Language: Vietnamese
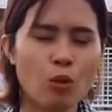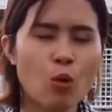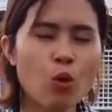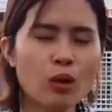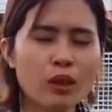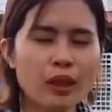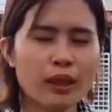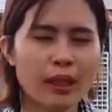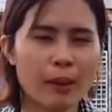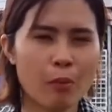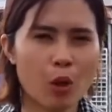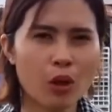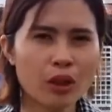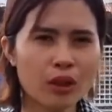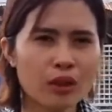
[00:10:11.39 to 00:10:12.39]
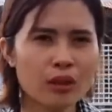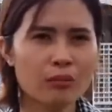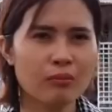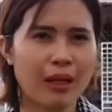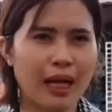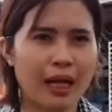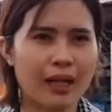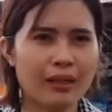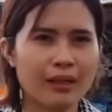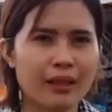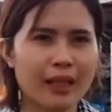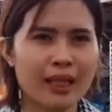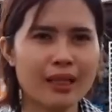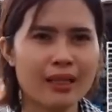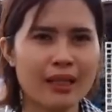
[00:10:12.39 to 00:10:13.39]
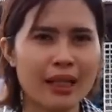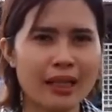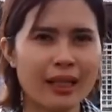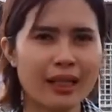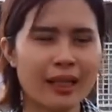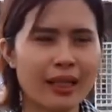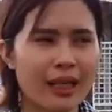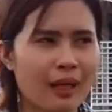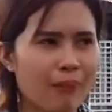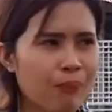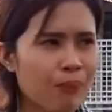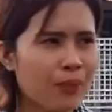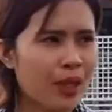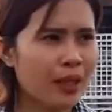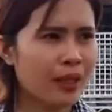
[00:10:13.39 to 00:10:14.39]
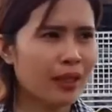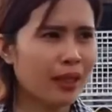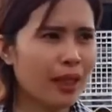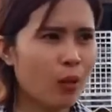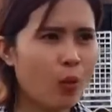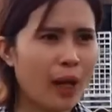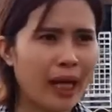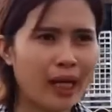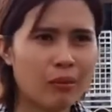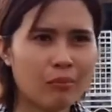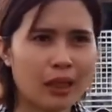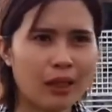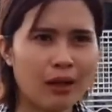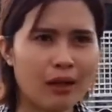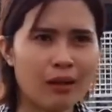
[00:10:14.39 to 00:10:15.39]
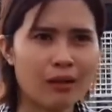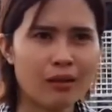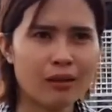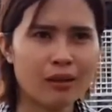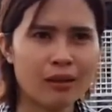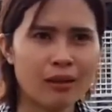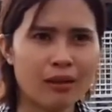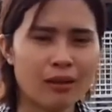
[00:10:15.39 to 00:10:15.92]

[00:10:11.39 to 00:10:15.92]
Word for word: uống những cái món nước mà ở những cái cái cái à, những cái quán mà nó